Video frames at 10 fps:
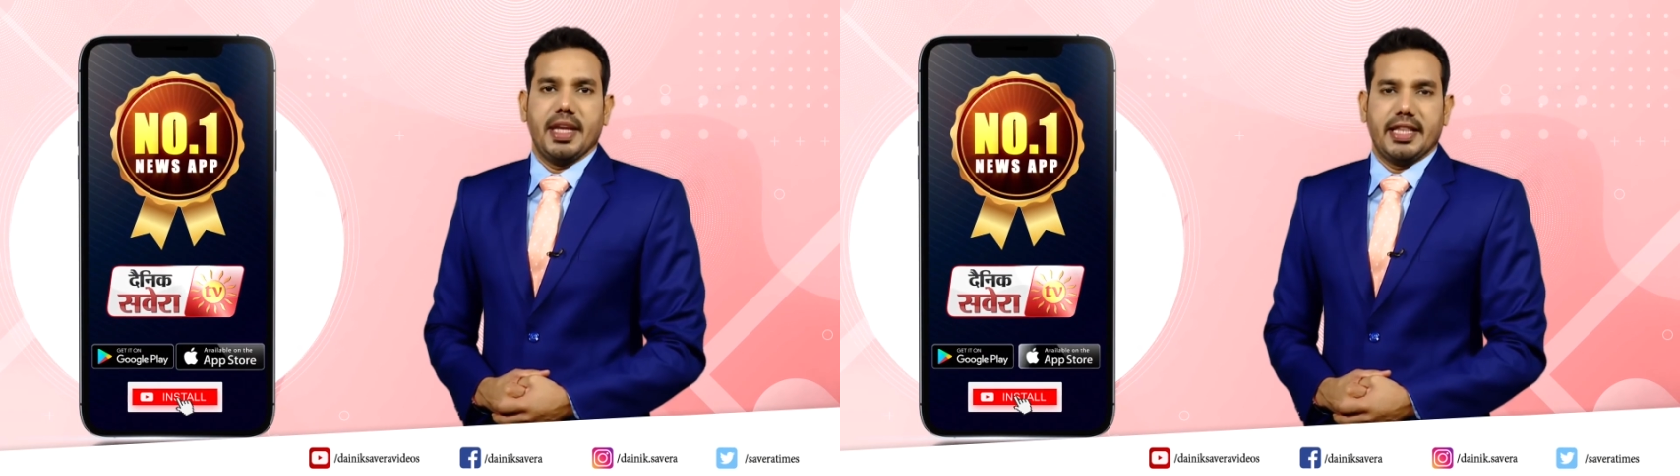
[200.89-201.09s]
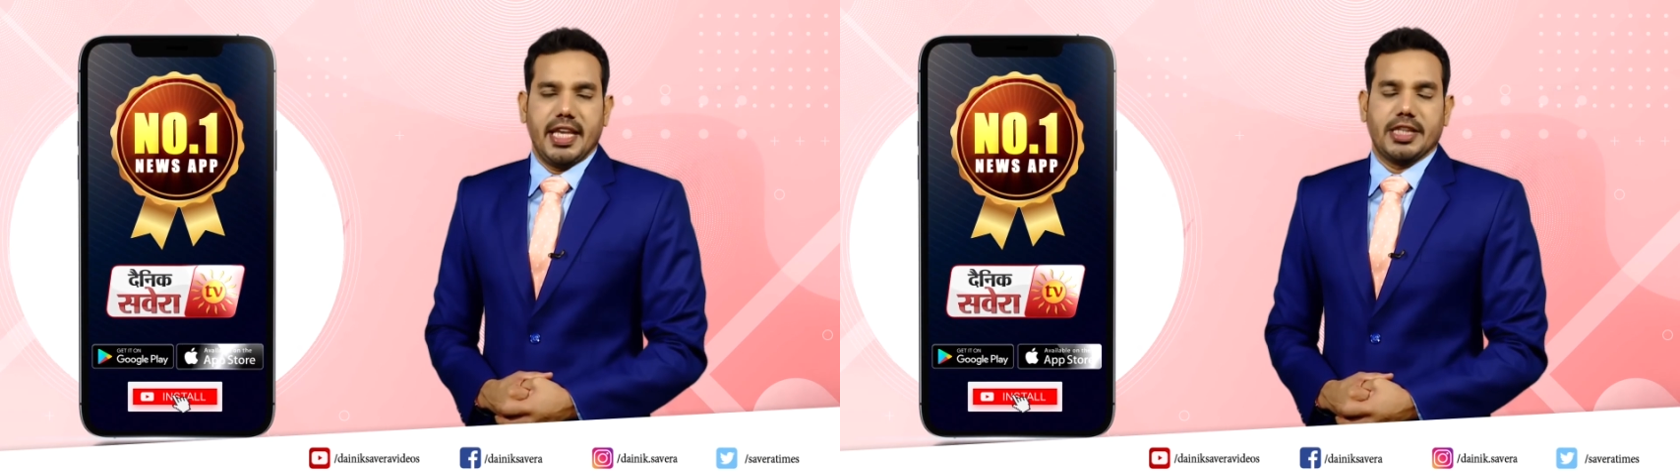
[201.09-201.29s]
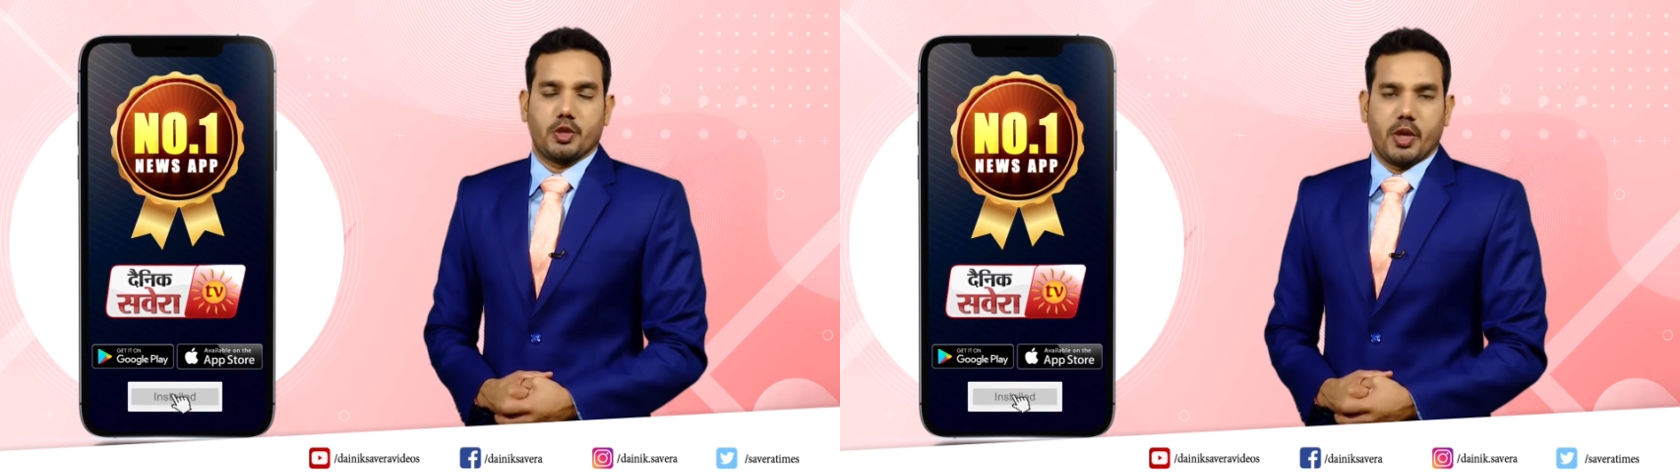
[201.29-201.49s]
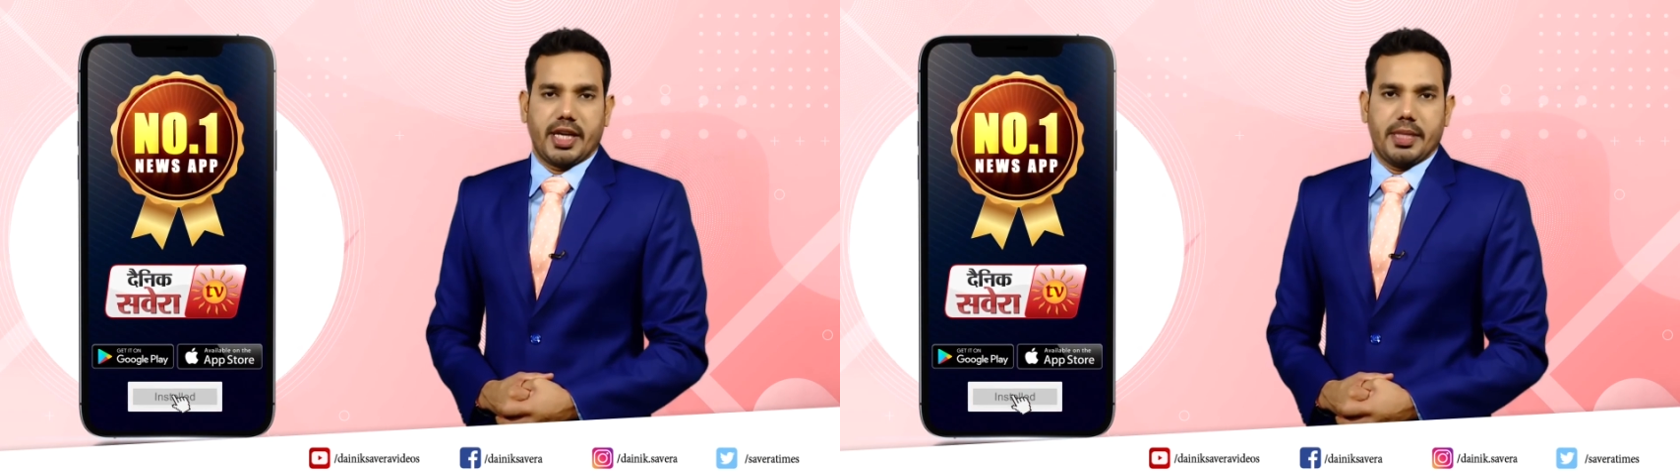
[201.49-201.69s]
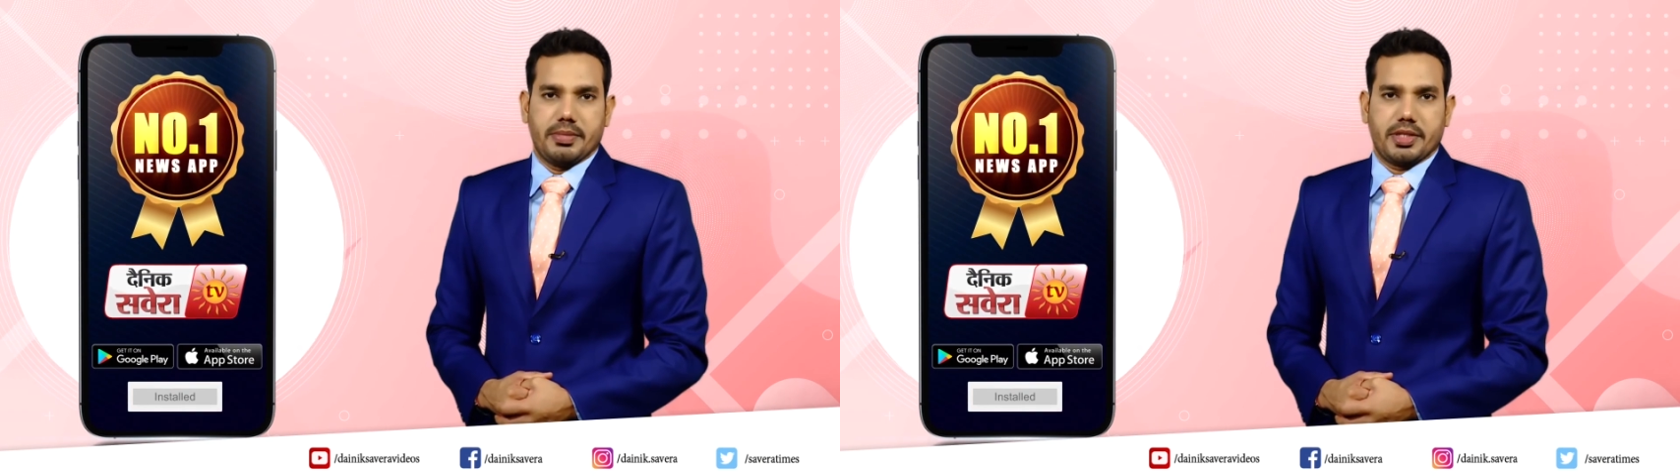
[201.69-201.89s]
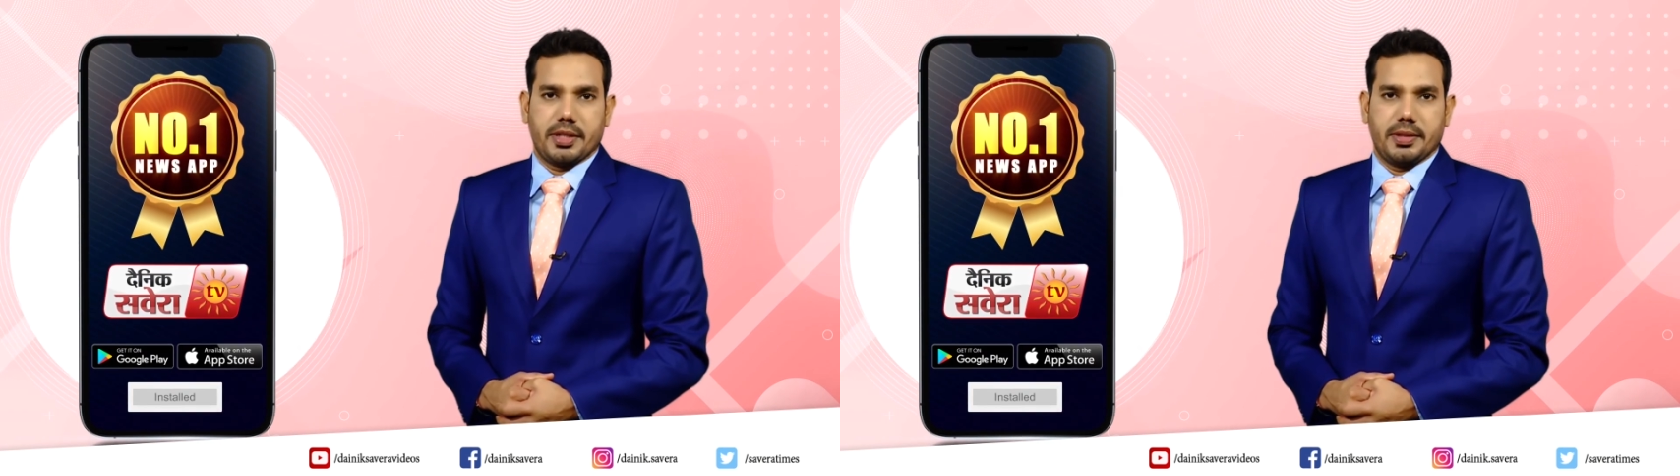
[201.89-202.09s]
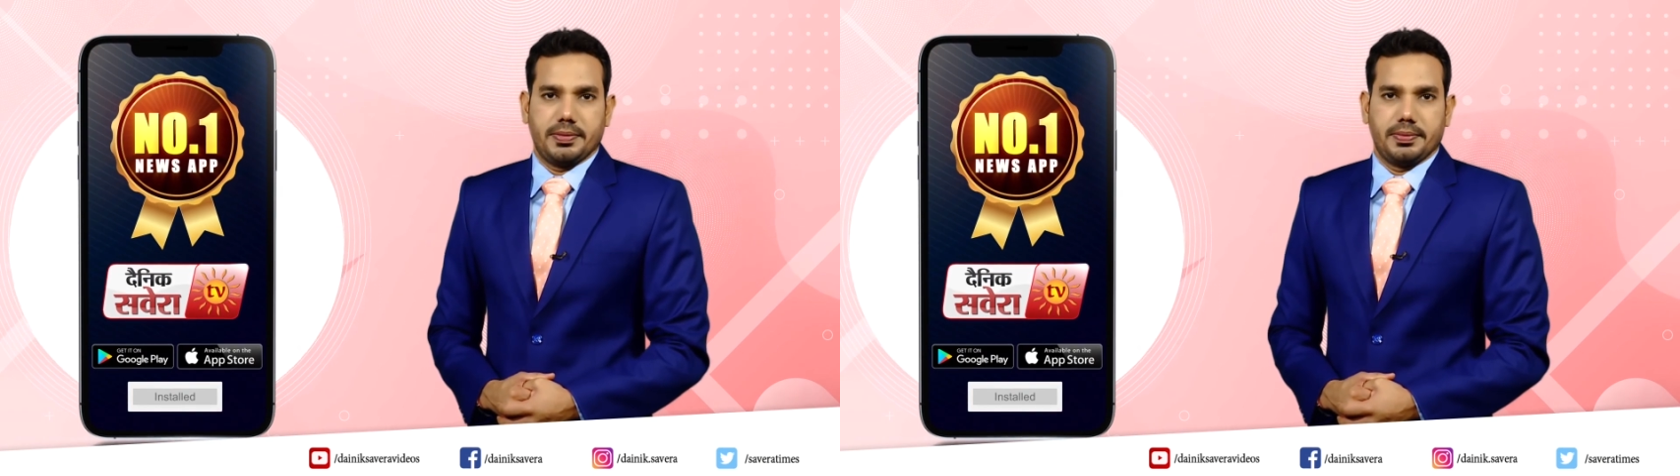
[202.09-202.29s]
ऐप दैनिक सूरा टाइम्स